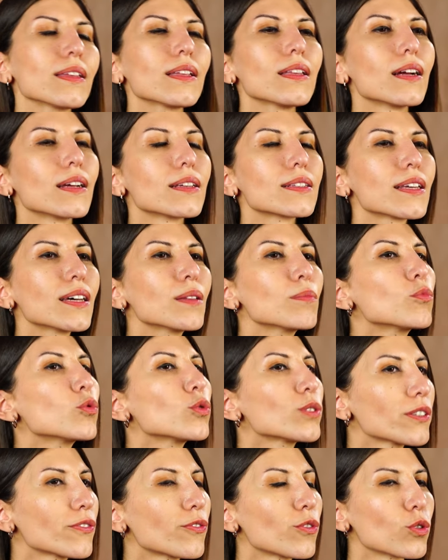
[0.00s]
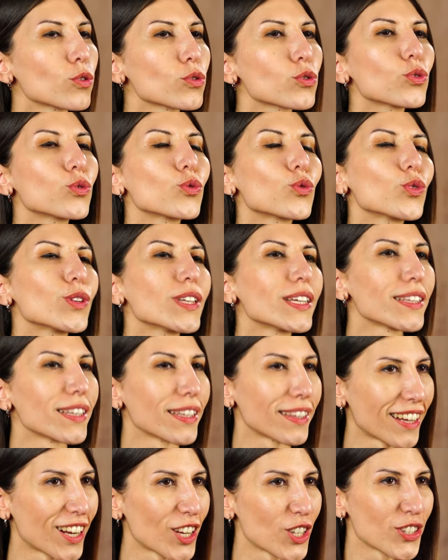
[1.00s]
Dilersen multifonksiyon ürünleri
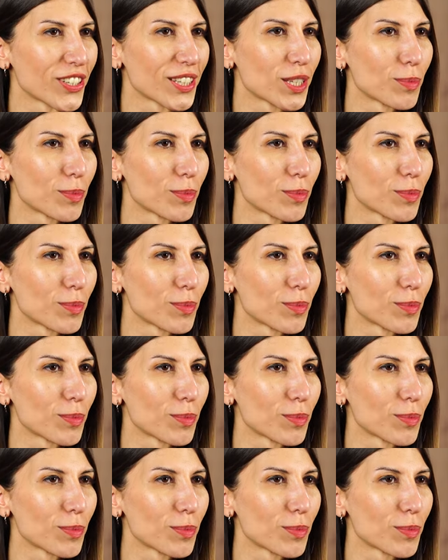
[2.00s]
de tercih